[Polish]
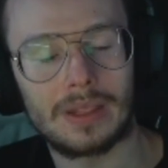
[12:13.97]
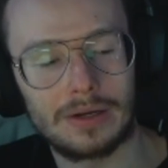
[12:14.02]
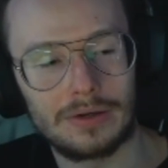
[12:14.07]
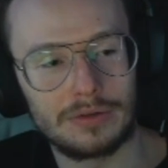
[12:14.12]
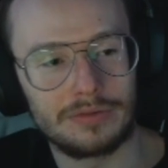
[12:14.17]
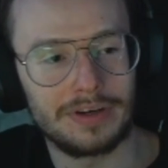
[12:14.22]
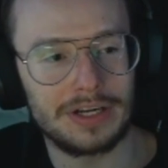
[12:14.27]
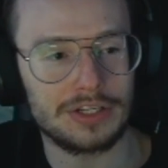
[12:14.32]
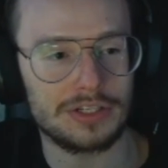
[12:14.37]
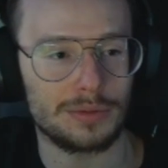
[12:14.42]

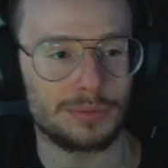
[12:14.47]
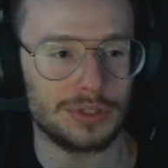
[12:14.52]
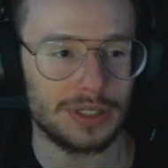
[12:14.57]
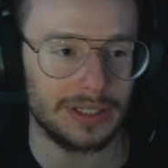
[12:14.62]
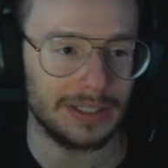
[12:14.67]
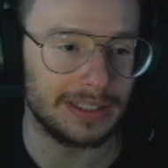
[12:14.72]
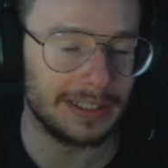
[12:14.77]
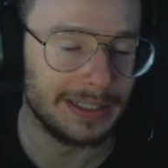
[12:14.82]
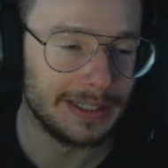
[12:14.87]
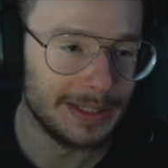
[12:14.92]
Uważam,
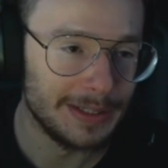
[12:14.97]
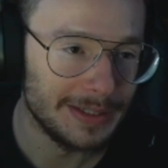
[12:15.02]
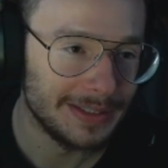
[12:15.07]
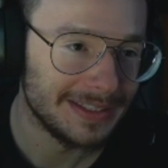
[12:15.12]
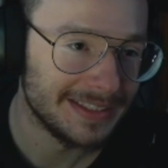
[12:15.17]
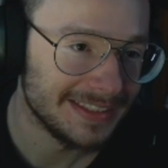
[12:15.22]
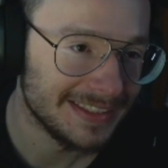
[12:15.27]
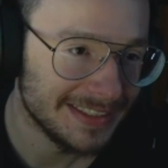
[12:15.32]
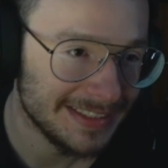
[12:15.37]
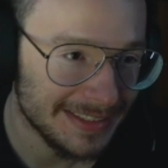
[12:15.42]
że
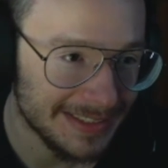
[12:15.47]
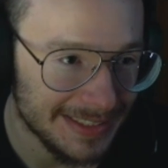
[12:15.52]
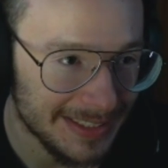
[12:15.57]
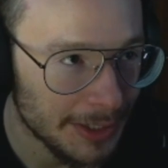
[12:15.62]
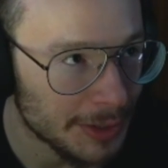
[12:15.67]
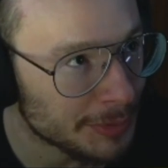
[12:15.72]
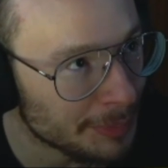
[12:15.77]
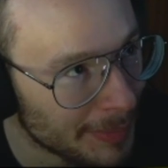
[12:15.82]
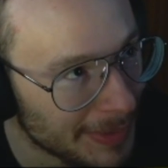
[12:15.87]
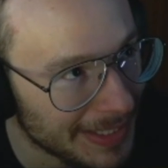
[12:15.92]

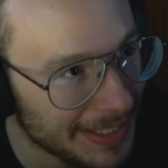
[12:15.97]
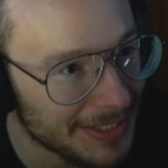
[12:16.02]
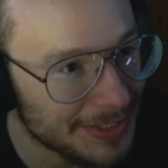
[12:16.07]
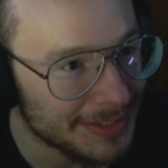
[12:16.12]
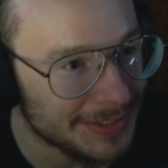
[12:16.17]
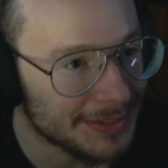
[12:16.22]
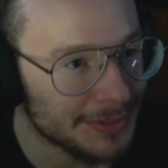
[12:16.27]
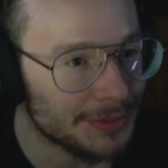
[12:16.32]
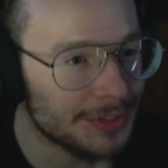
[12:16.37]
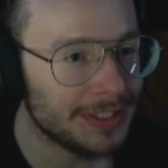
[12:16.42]
odpalanie się
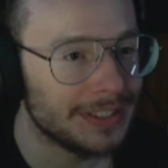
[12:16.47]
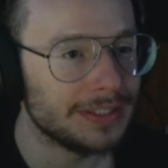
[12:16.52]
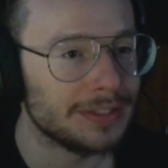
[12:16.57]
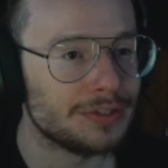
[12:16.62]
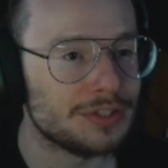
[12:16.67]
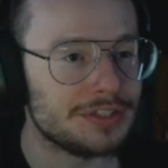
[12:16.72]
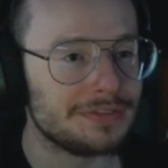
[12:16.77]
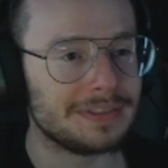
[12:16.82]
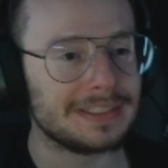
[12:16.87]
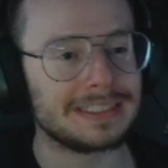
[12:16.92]
codziennie o
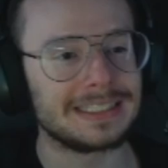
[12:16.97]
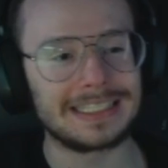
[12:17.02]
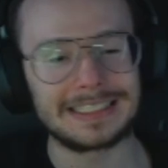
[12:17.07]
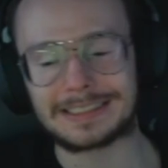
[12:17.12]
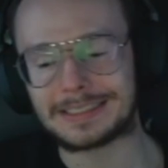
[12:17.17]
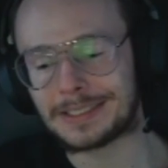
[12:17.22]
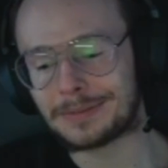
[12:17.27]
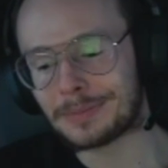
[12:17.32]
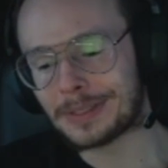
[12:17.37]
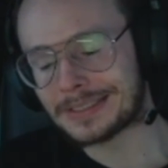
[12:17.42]

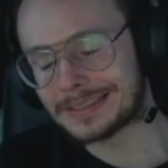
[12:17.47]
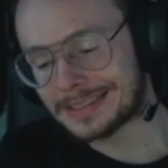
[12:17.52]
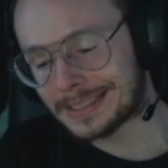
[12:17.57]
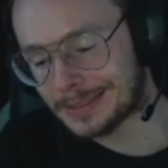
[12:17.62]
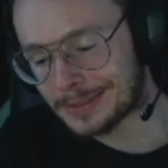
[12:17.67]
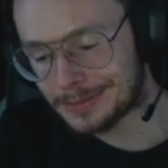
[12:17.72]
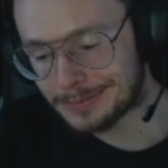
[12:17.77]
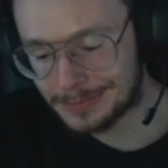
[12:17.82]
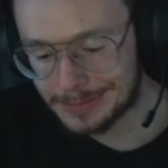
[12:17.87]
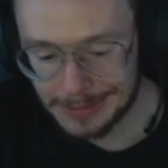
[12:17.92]
19 mając
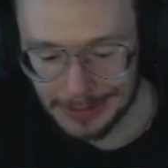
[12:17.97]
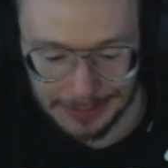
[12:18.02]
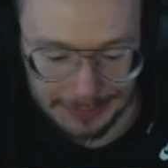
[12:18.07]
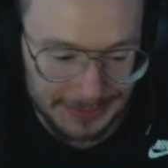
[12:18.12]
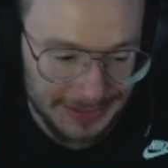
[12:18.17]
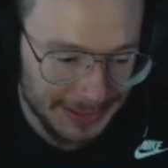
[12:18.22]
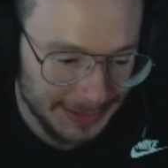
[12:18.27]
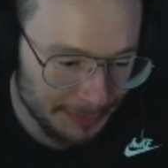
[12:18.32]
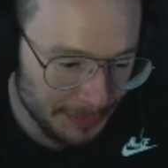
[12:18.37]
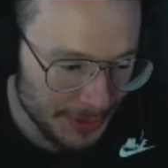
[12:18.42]
taką
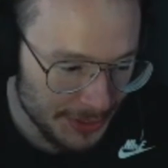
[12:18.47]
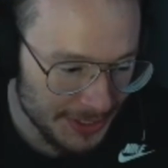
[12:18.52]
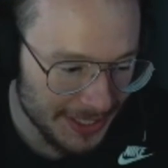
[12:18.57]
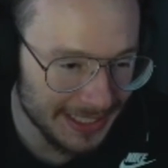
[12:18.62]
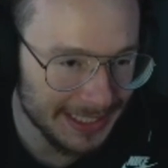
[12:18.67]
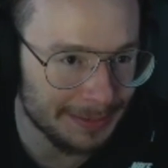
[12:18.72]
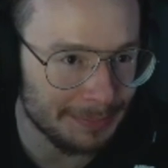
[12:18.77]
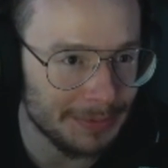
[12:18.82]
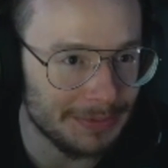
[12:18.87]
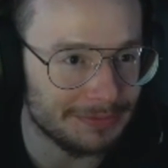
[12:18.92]
widownię jest
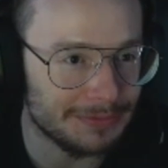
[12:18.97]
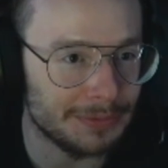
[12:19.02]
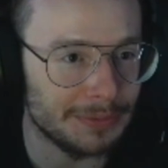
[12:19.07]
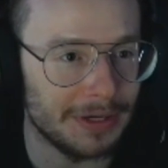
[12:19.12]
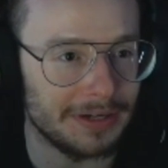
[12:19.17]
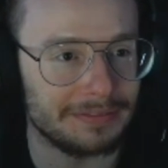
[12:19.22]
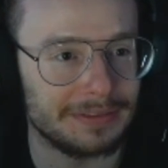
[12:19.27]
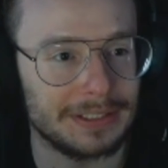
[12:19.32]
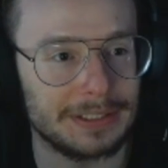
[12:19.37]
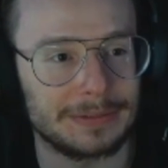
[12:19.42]
mieszaniem im w
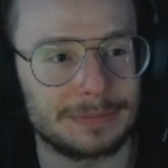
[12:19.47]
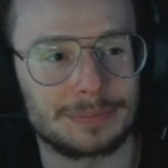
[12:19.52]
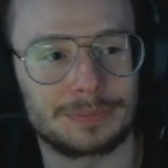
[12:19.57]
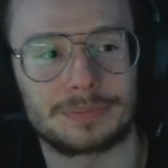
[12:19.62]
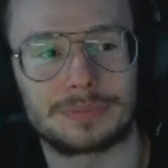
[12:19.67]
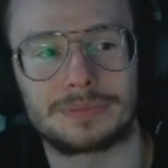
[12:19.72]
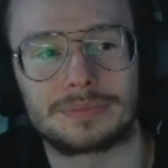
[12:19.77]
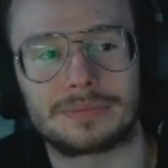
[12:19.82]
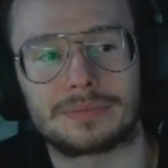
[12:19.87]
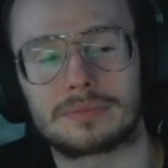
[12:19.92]
głowie
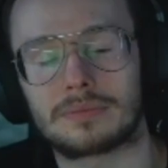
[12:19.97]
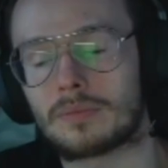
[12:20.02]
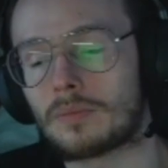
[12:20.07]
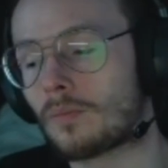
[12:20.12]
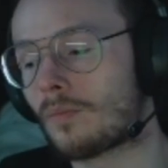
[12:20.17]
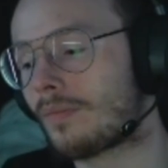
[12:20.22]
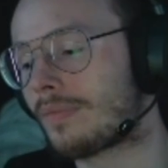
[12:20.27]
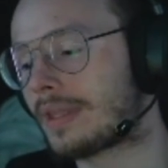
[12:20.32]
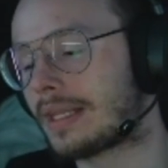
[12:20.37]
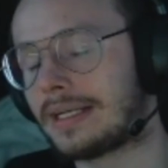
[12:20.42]

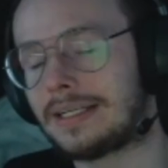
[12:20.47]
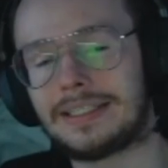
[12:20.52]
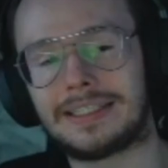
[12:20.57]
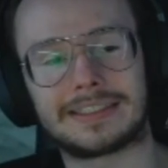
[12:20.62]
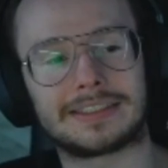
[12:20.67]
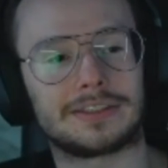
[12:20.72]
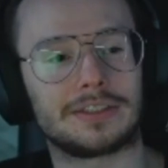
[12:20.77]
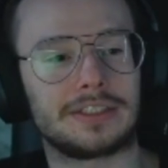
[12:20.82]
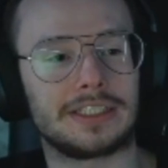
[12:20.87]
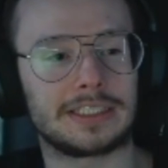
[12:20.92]
i
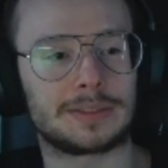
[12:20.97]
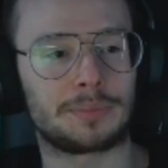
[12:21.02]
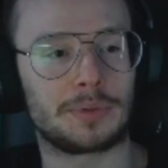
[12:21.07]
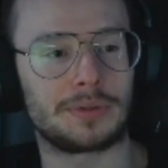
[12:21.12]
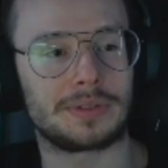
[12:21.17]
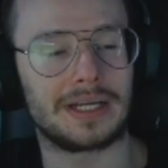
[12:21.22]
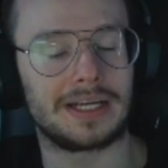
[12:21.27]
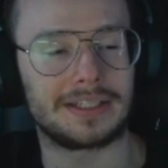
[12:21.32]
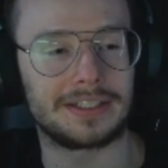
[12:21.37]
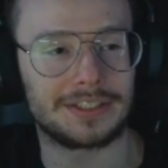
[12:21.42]
jest to
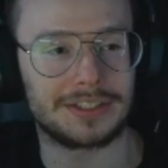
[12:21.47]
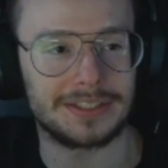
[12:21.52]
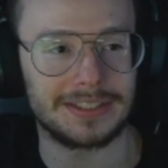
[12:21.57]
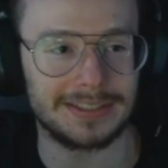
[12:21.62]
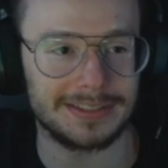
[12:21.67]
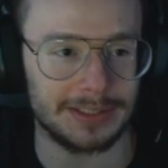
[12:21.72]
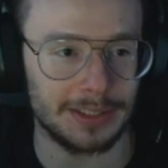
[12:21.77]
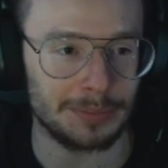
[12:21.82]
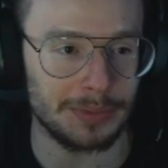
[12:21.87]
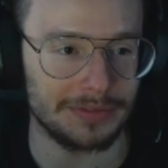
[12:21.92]
niespełnianie się
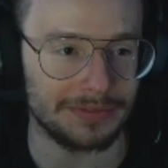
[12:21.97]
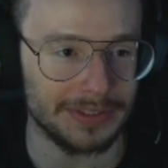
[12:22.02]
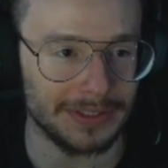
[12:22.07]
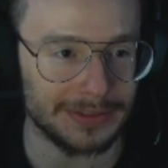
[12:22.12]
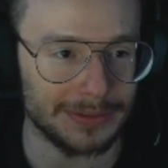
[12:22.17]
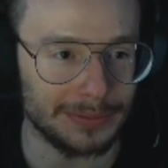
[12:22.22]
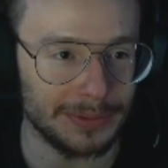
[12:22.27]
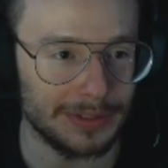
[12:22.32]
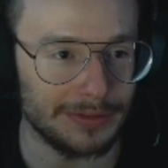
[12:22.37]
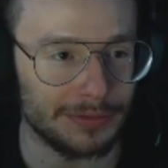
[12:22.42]
z
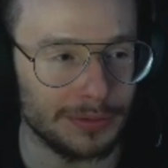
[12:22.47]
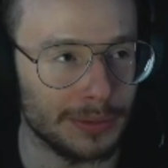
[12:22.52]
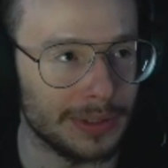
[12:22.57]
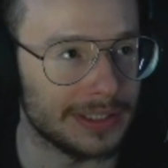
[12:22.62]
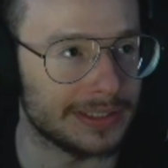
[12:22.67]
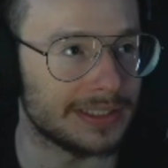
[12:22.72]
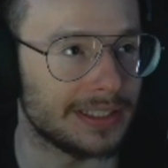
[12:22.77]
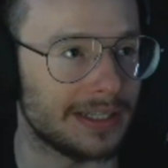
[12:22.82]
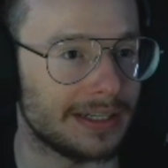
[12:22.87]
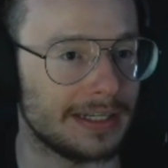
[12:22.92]
obowiązku
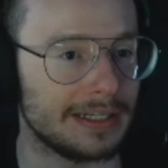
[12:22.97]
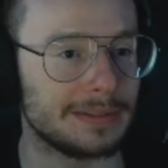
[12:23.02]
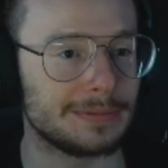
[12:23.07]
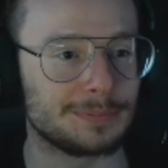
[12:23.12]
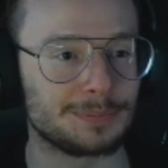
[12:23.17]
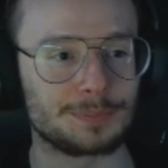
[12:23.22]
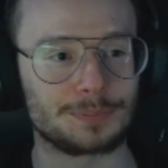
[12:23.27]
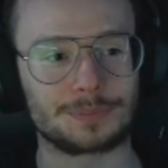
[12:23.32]
influencera.